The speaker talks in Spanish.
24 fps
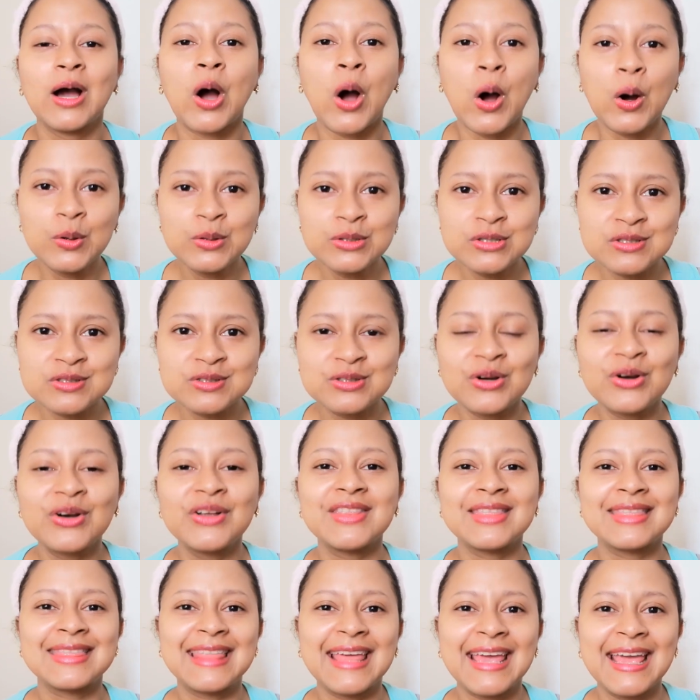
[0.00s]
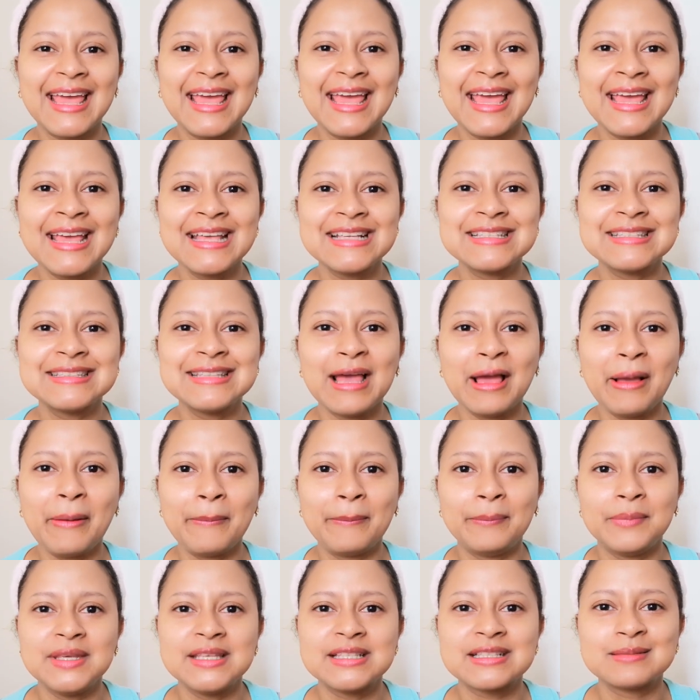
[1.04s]
justo de ese
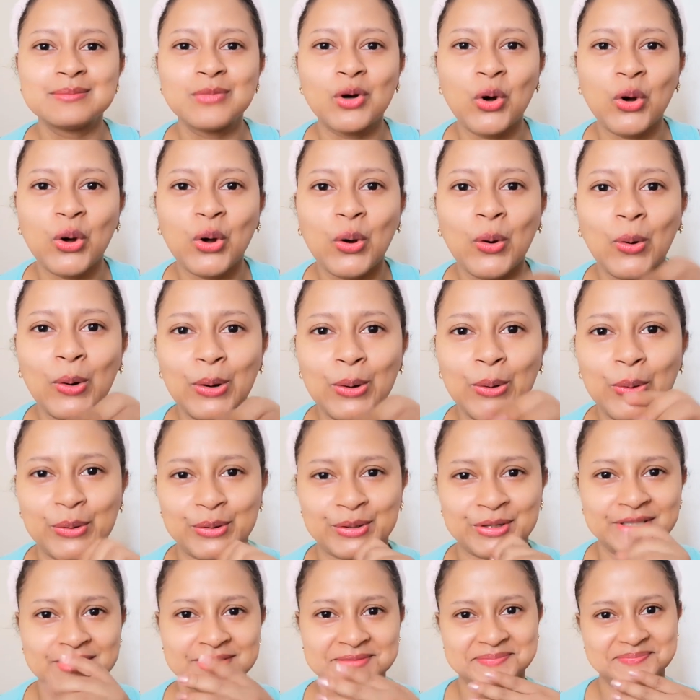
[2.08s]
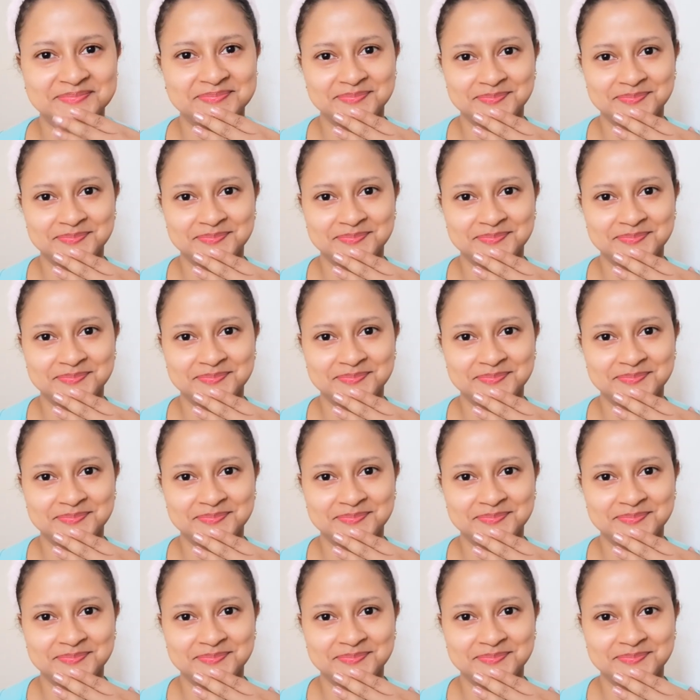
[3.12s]
mismo color.